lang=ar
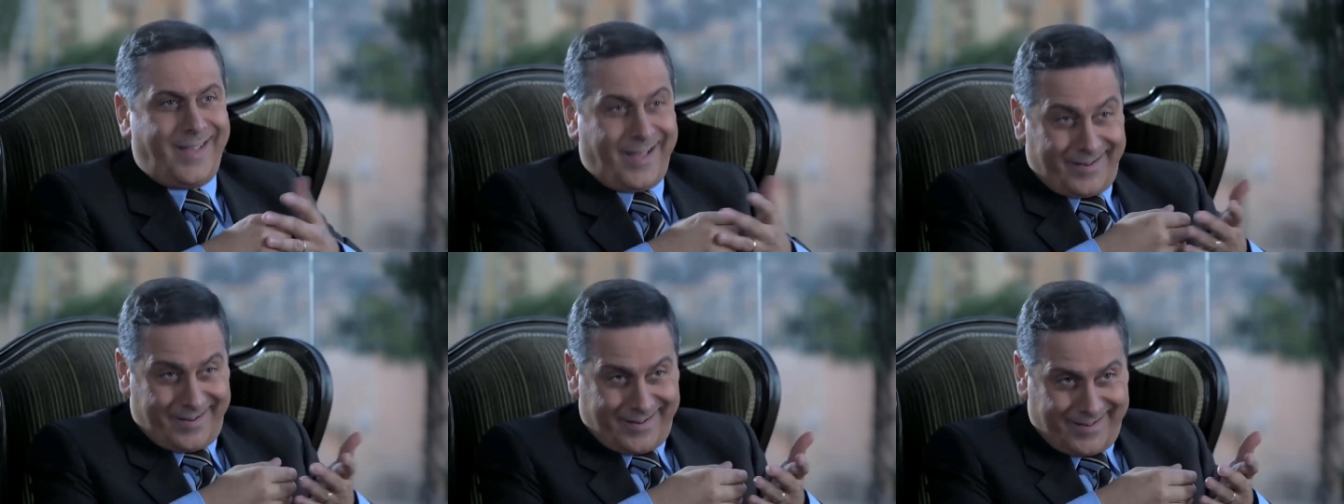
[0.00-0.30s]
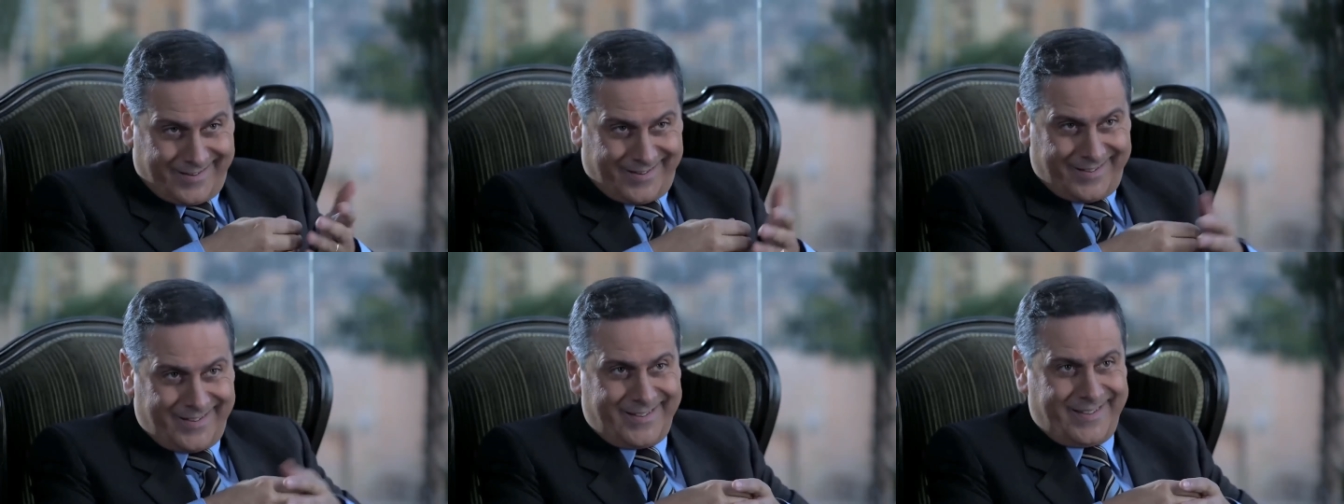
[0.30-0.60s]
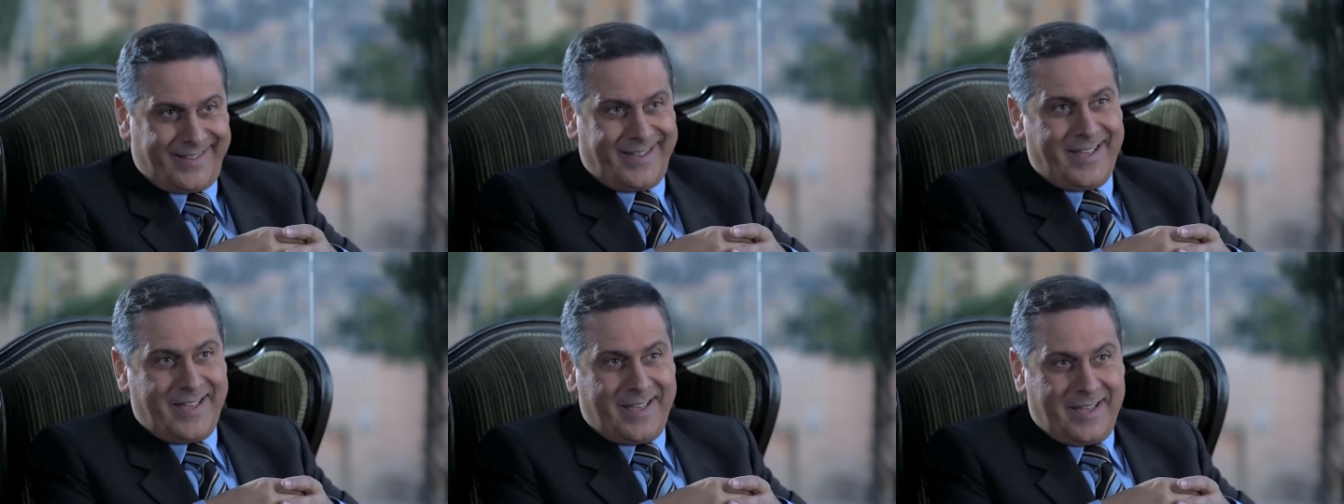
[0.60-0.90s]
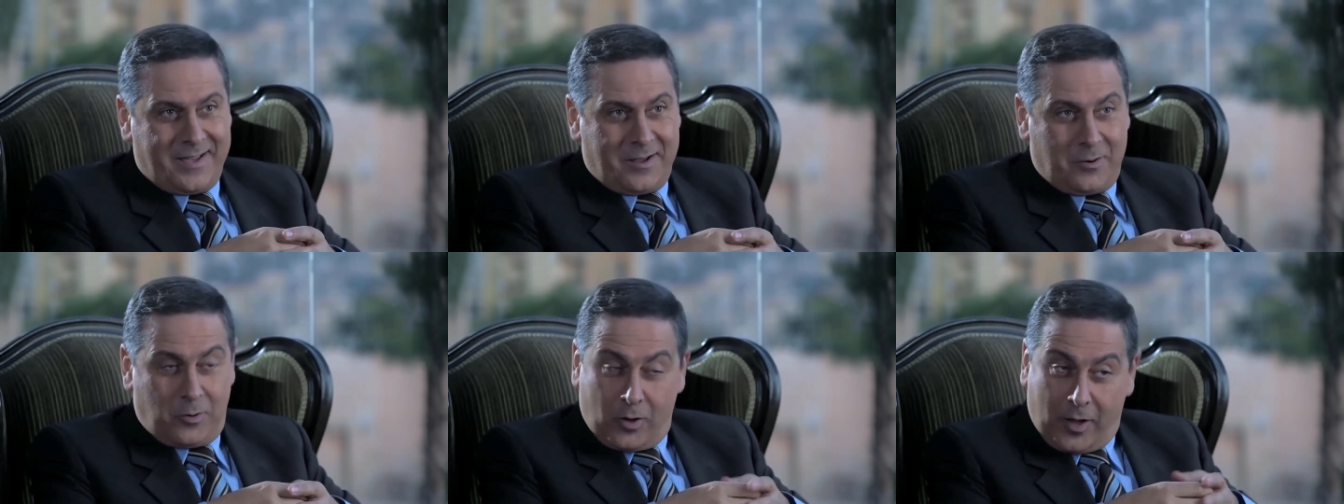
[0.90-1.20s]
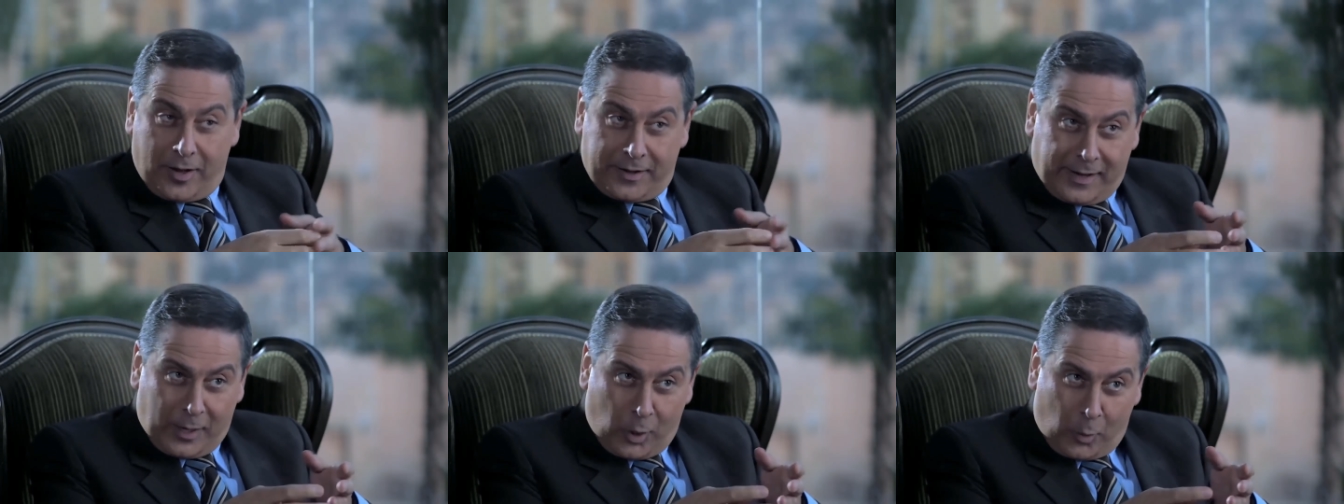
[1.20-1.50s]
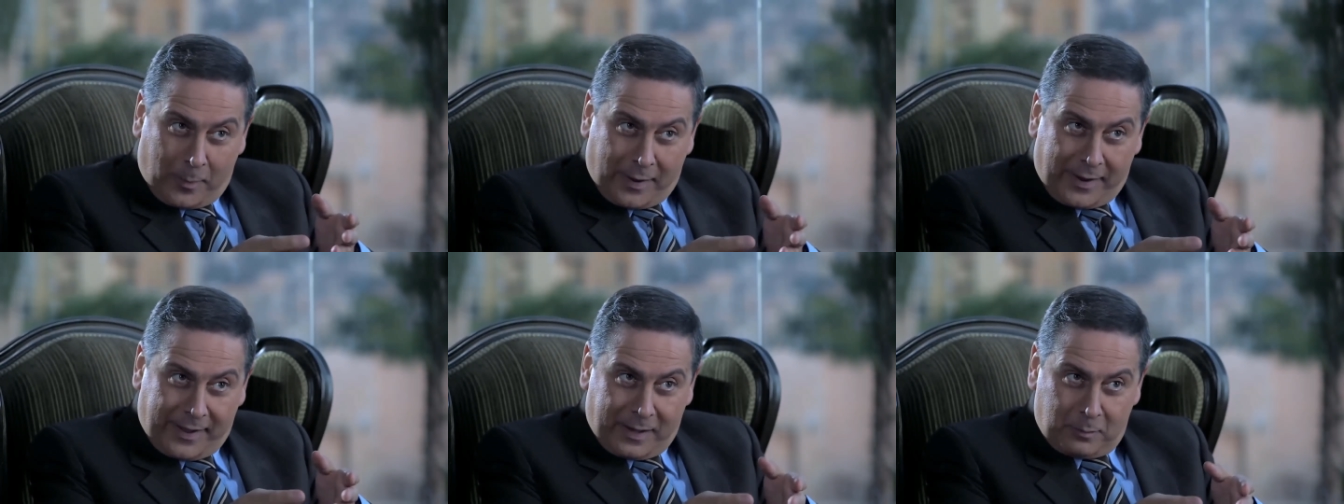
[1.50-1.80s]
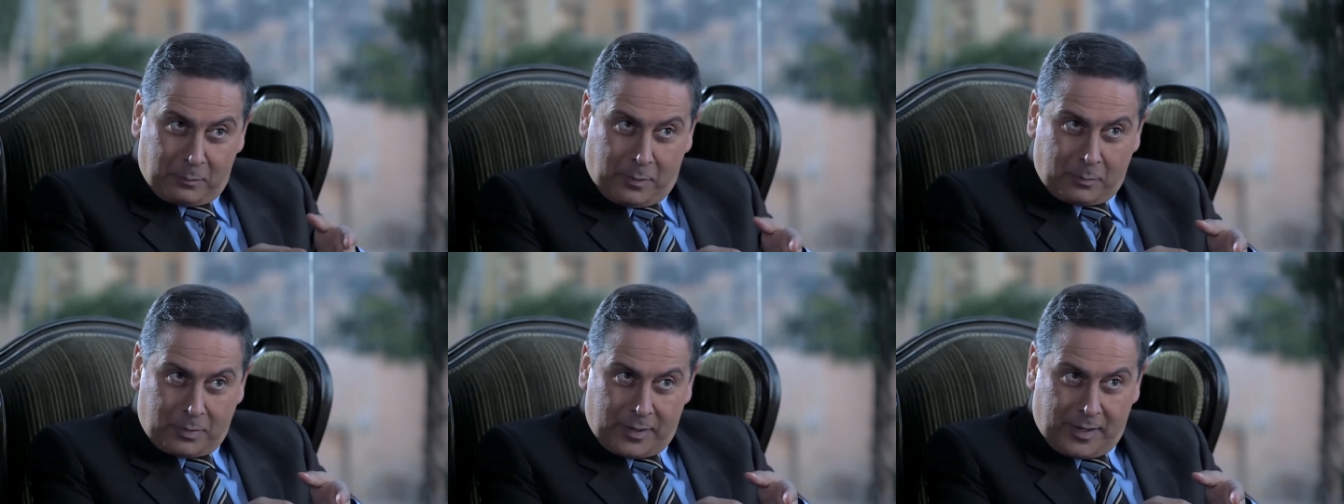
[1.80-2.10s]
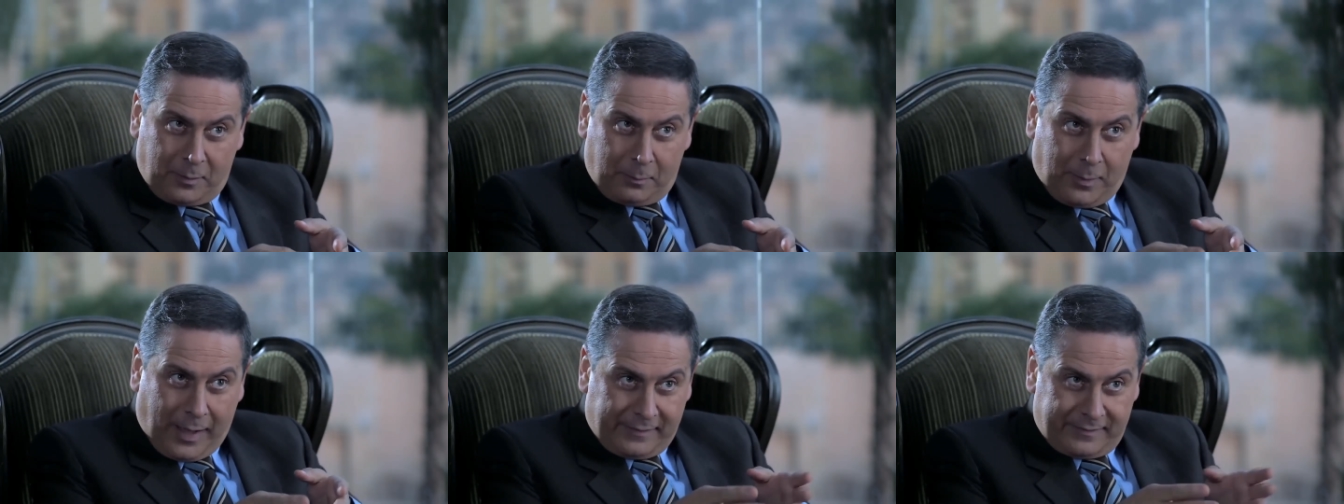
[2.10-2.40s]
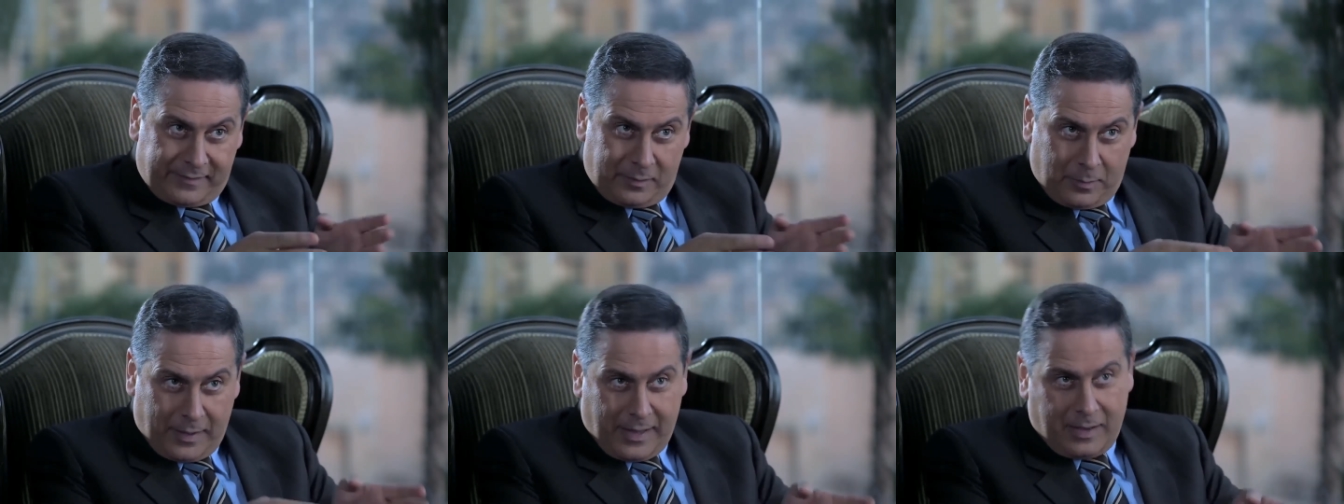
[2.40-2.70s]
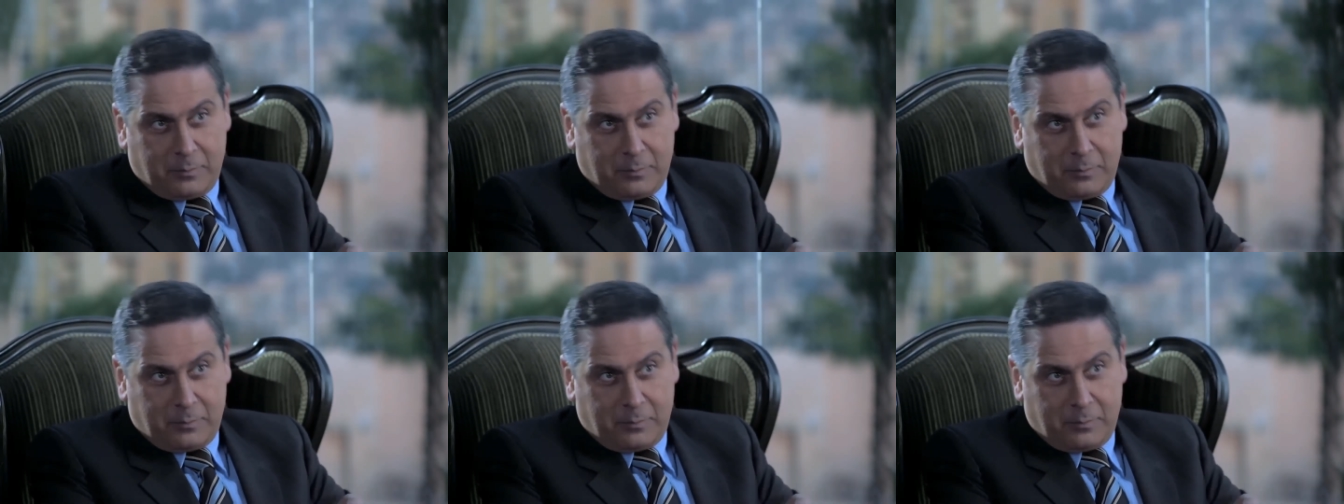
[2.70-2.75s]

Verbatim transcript: انا لك انا لو معي هالمبلغ بعدني